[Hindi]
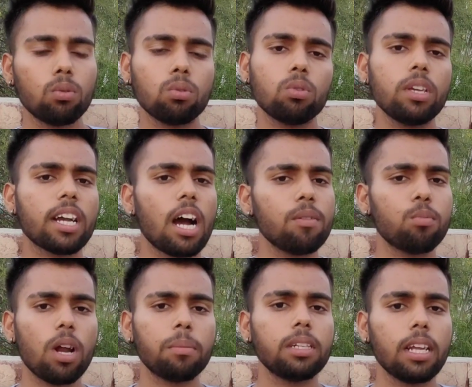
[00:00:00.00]
तो दोस्तों ये काफ़ी
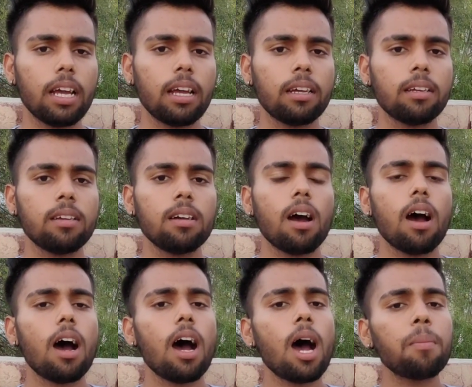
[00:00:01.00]
बुरा अपडेट है
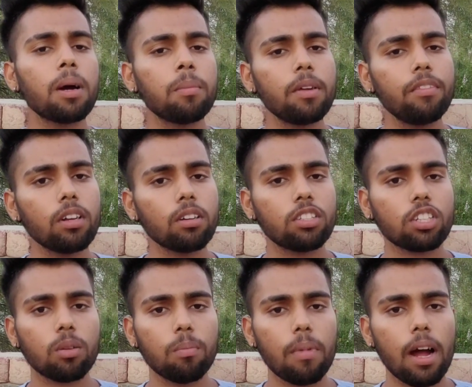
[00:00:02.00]
आप हमें वीडियो के नीचे
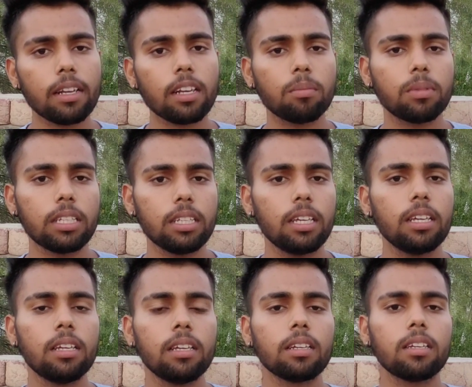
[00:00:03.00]
कमेंट करके
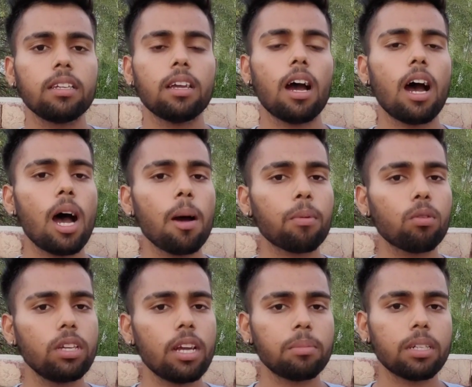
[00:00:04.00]
बताइए कि
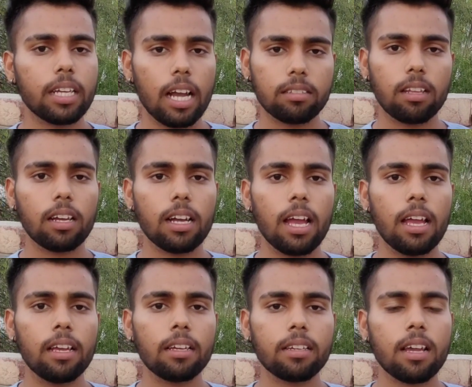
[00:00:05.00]
आपको ये अपडेट कैसा लगा
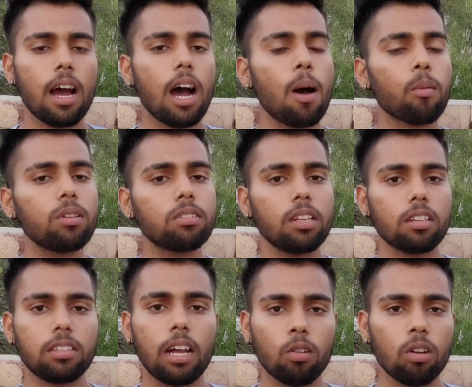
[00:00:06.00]
है क्या आपको इससे
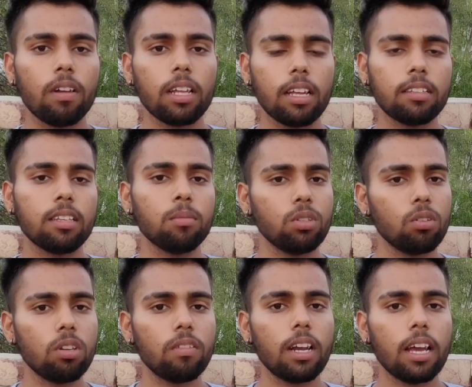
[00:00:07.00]
नुकसान होने वाला है जैसे कि मुझे
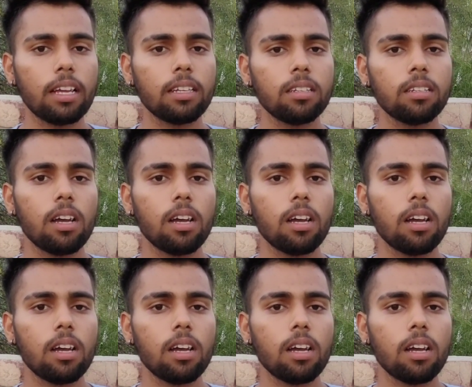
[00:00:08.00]
होने वाला है